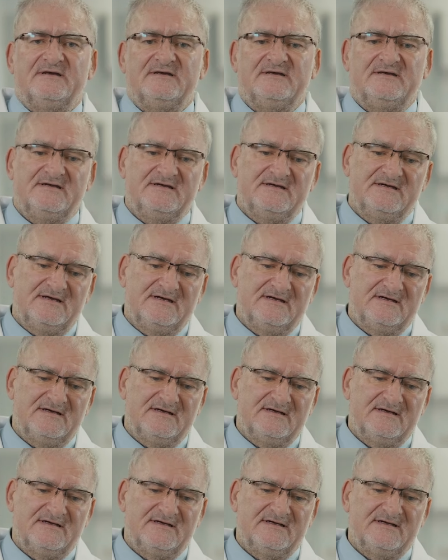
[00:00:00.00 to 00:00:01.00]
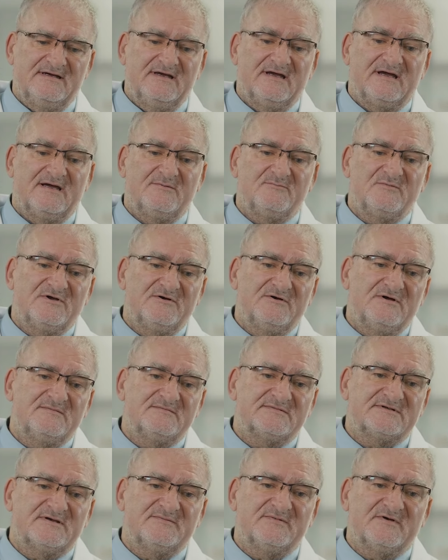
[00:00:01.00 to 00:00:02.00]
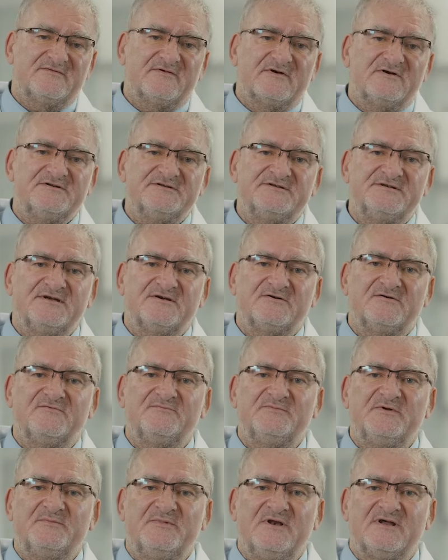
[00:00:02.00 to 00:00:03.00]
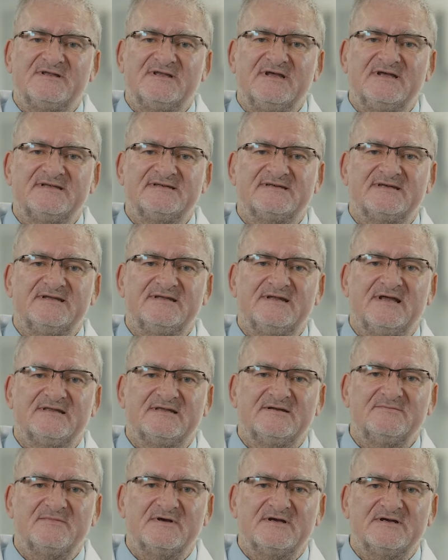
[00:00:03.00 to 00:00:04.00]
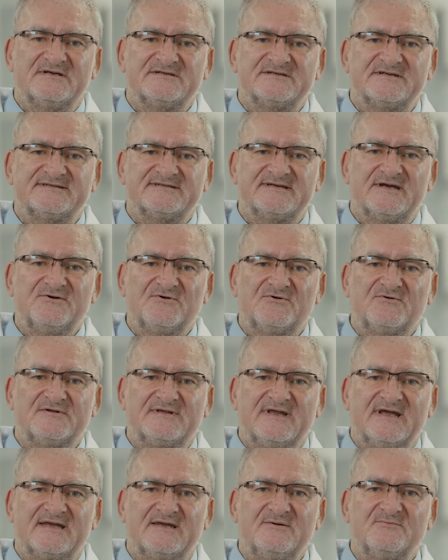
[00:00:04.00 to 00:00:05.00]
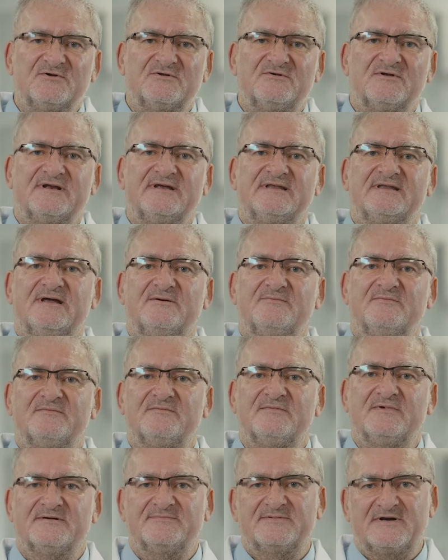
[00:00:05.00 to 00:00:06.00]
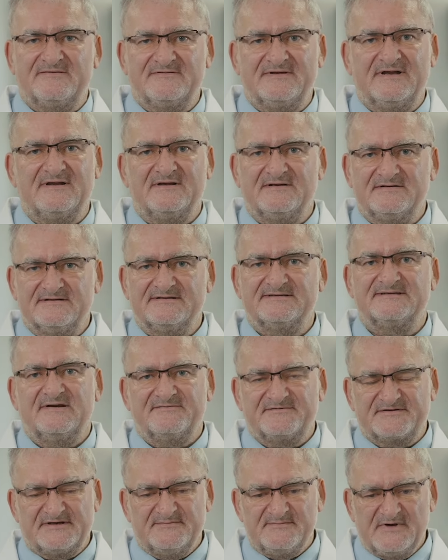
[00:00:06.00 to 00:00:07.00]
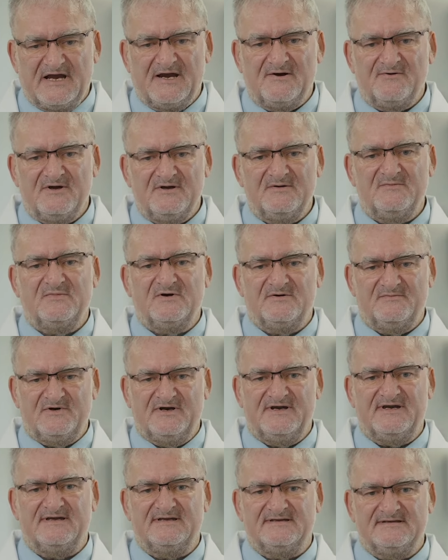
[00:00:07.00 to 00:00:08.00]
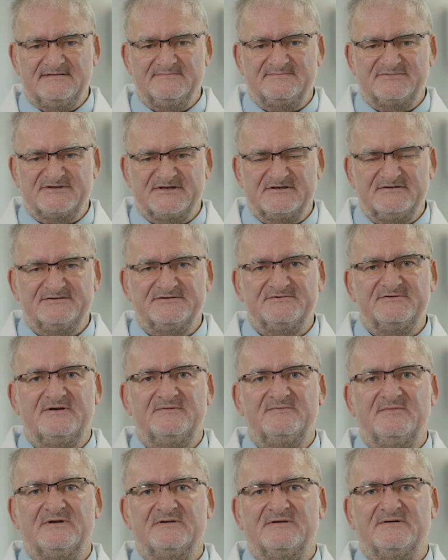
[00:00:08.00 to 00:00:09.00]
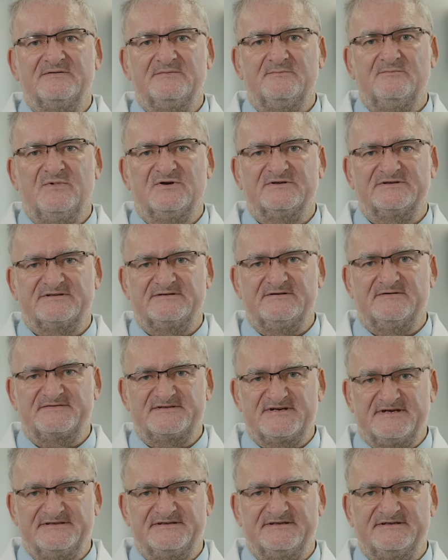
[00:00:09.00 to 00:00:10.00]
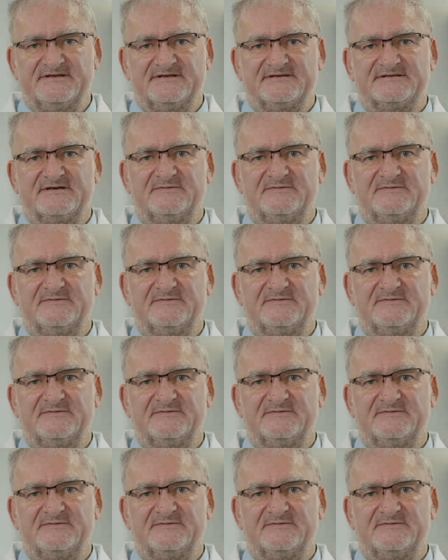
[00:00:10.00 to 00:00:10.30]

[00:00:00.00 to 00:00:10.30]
I ja byłem sobie w kąciku w bibliotece na tym krzesełku takim, które tam naprawdę zawsze miałem, bo, bo ja przychodziłem mocno wcześnie,